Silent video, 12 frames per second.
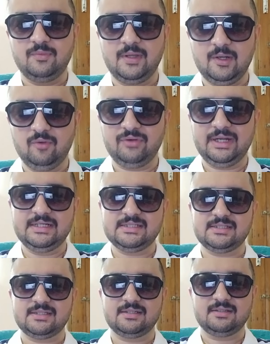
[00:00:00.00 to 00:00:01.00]
हेलो
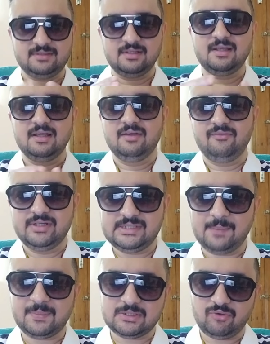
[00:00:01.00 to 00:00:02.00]
फ्रेंड्स फिर
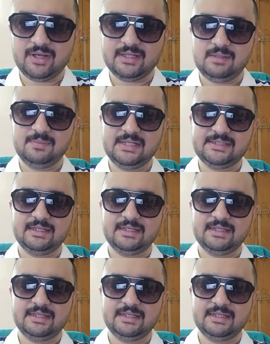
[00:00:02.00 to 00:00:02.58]
से आपका स्वागत है मेरे